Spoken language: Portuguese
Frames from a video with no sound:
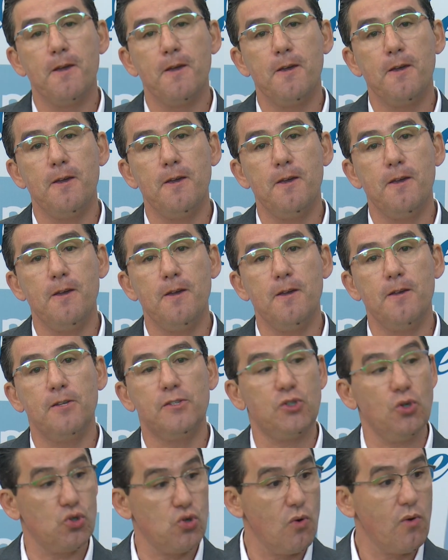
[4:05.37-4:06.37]
E
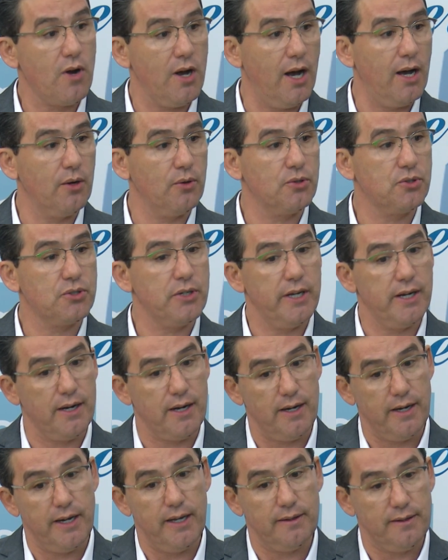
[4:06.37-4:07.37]
seu João Carlos era
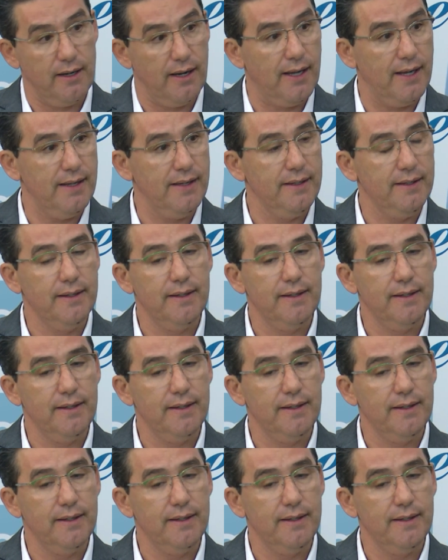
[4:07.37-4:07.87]
cliente lá.